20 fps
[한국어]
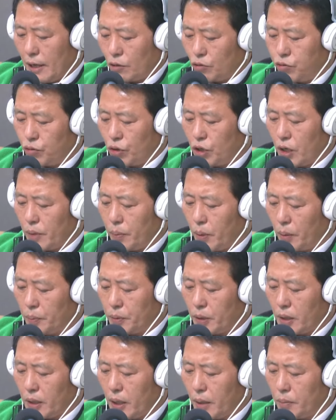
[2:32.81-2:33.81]
국회
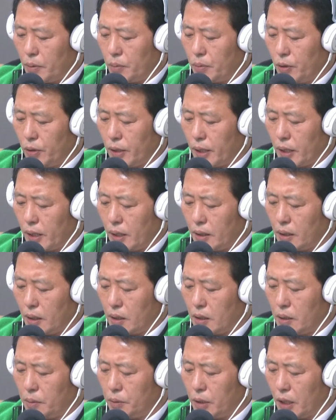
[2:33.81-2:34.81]
법제사법위원회
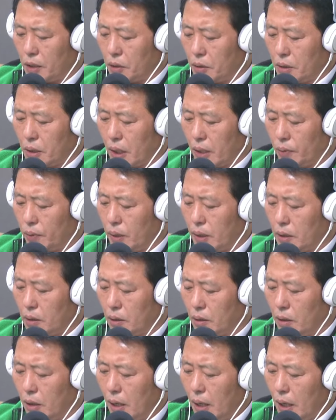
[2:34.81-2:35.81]
예산심사
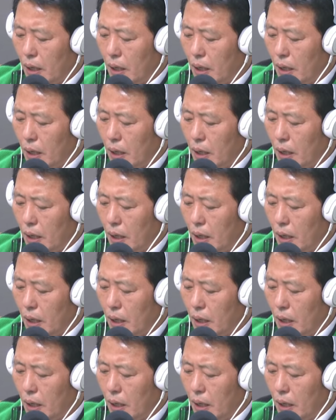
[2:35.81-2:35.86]
전체위에서